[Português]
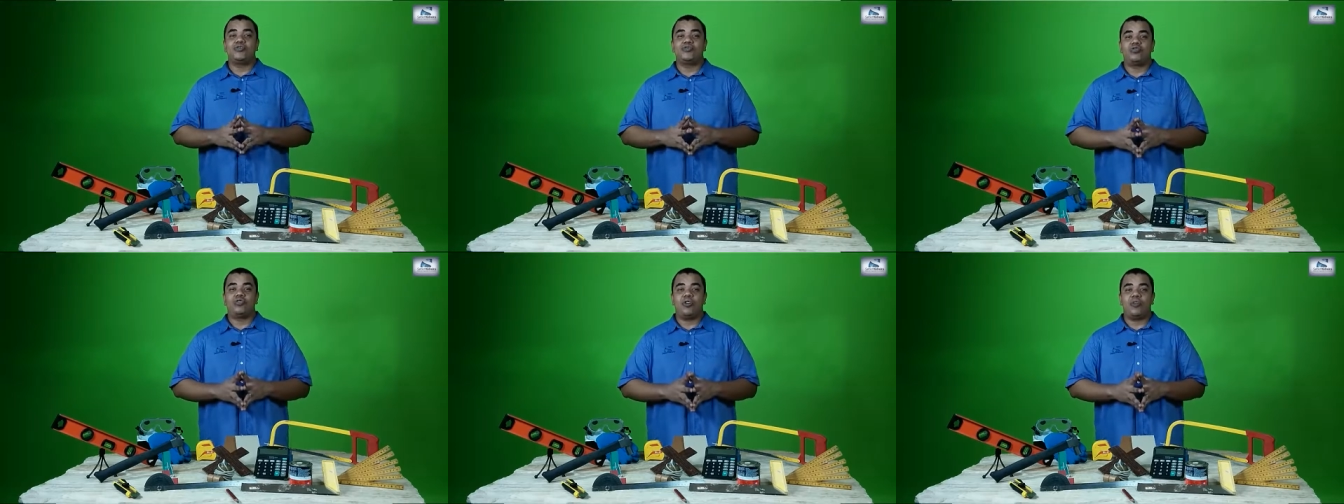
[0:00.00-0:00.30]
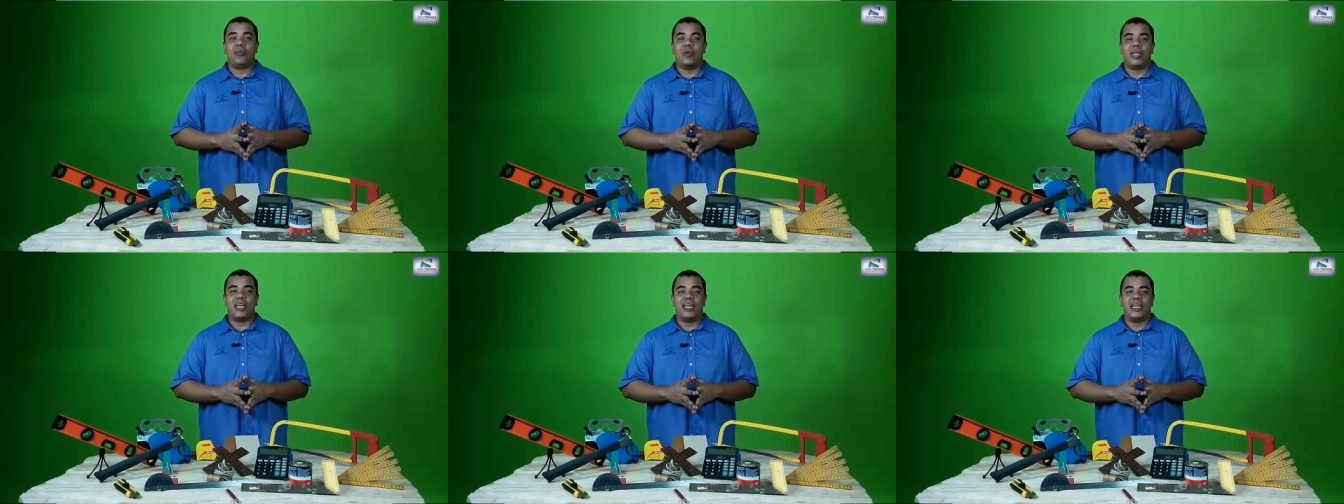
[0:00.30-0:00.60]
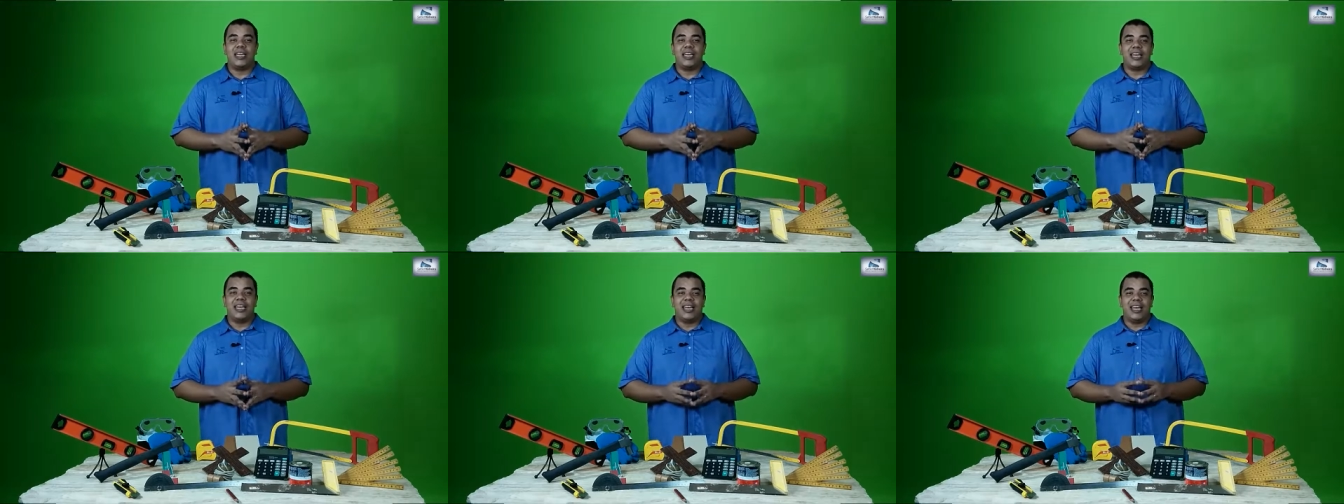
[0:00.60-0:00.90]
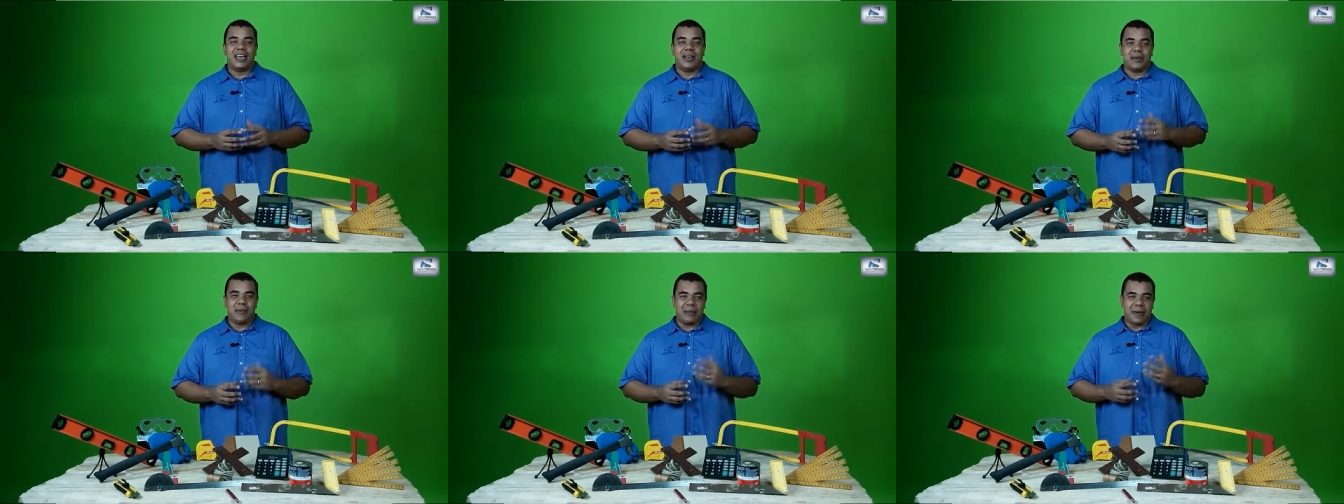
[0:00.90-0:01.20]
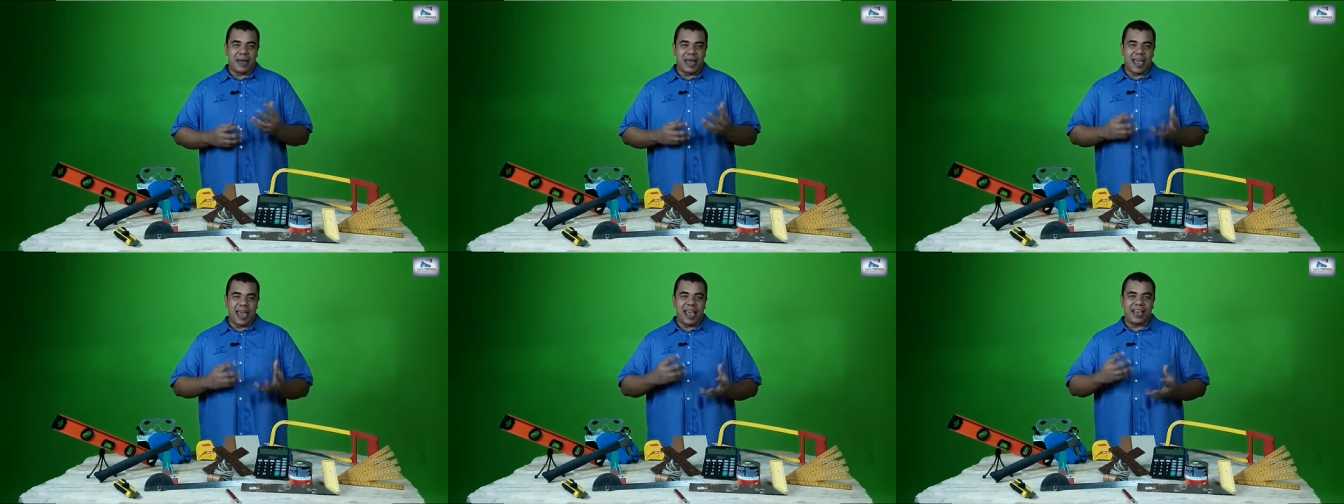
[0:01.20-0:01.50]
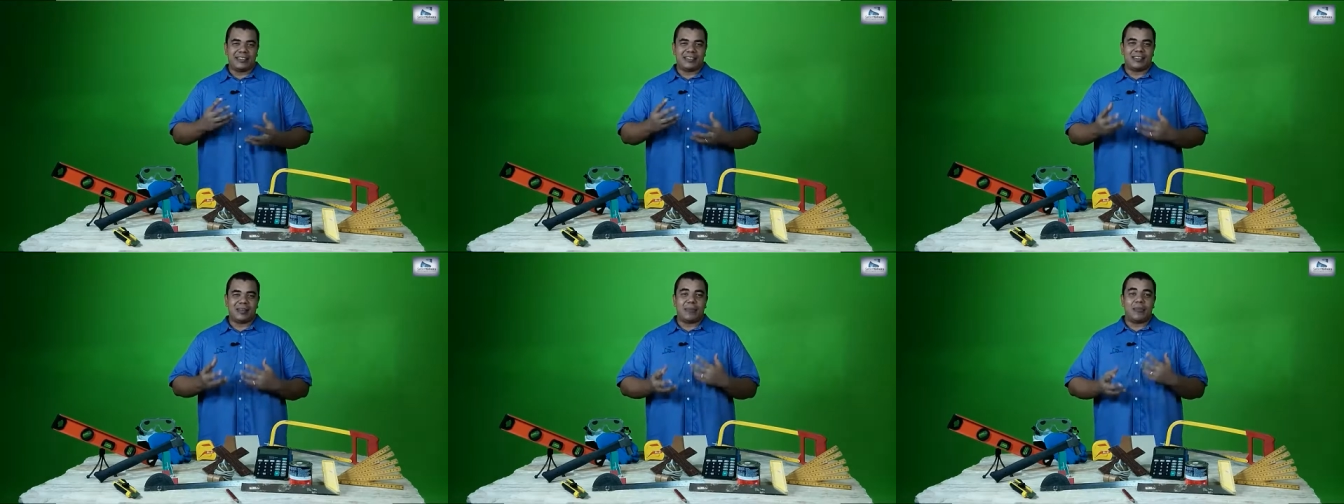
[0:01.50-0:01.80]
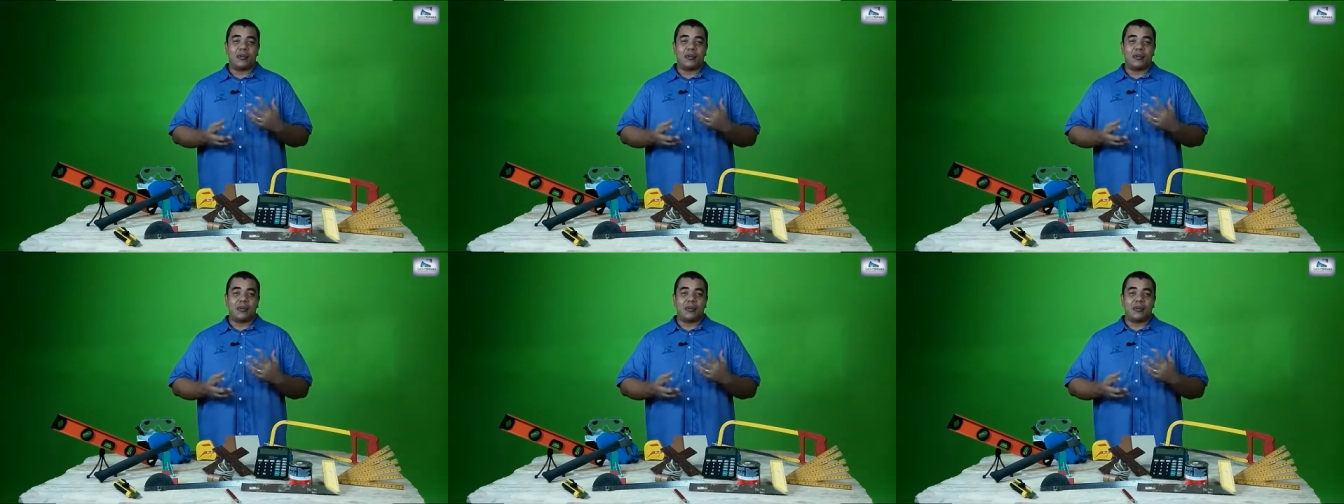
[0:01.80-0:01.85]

sobre essa